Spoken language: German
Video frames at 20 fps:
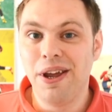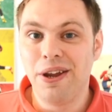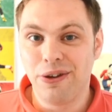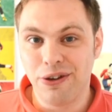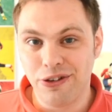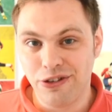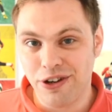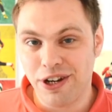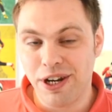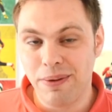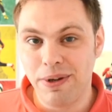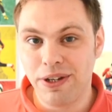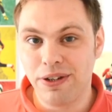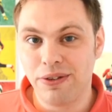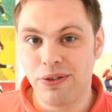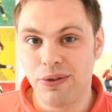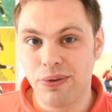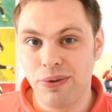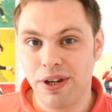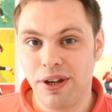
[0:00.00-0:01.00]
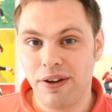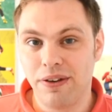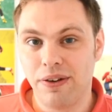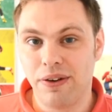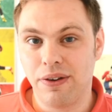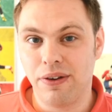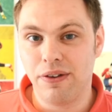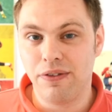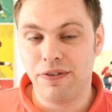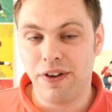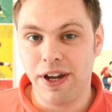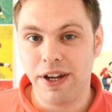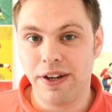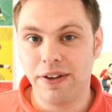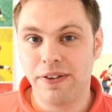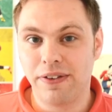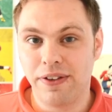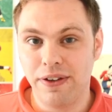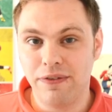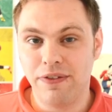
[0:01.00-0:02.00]
Joshua Kimmich und Julian äh,
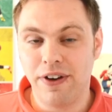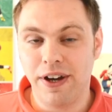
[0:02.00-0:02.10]
Weigel sind